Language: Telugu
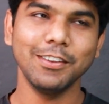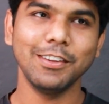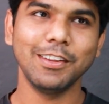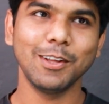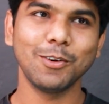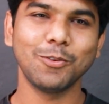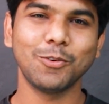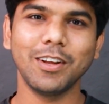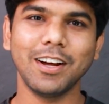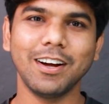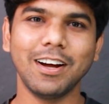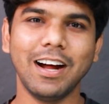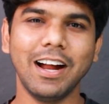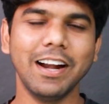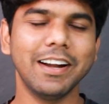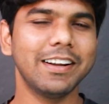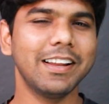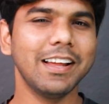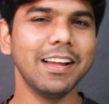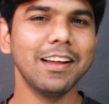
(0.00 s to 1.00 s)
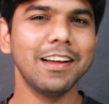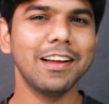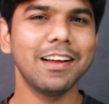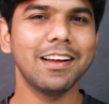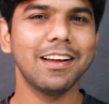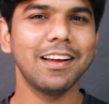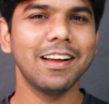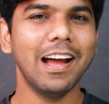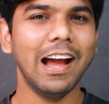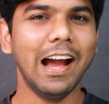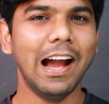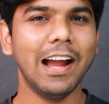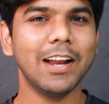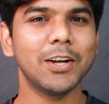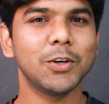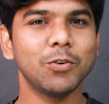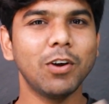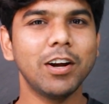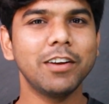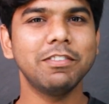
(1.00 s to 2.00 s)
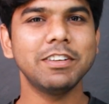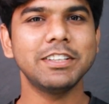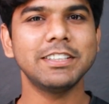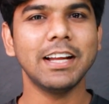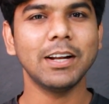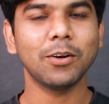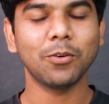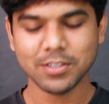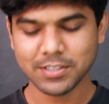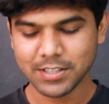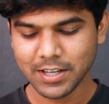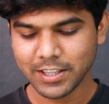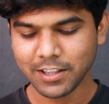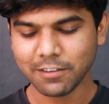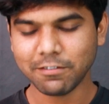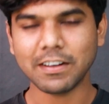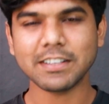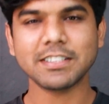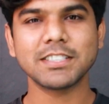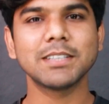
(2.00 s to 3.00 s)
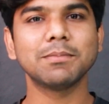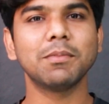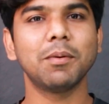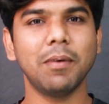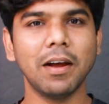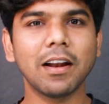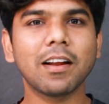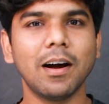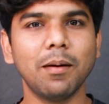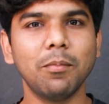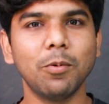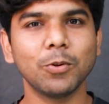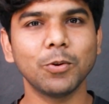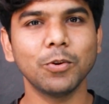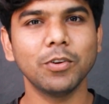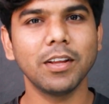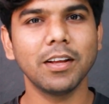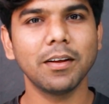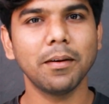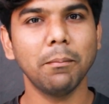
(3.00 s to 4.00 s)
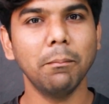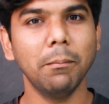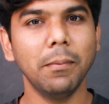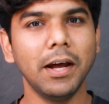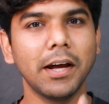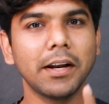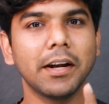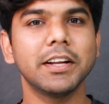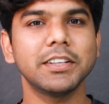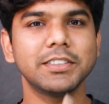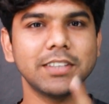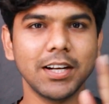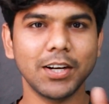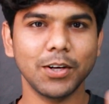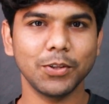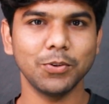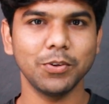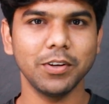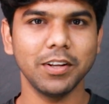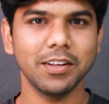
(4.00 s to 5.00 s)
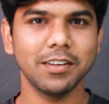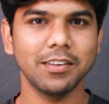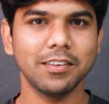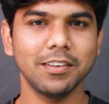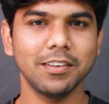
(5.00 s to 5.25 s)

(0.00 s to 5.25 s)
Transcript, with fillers: దేవుడా అంటే ఆండ్రాయిడ్ విషయానికి వస్తే ఇది ఫస్ట్ మొబైల్ కాబోతుంది మ్యాగ్నెటిక్ ఛార్జర్తోని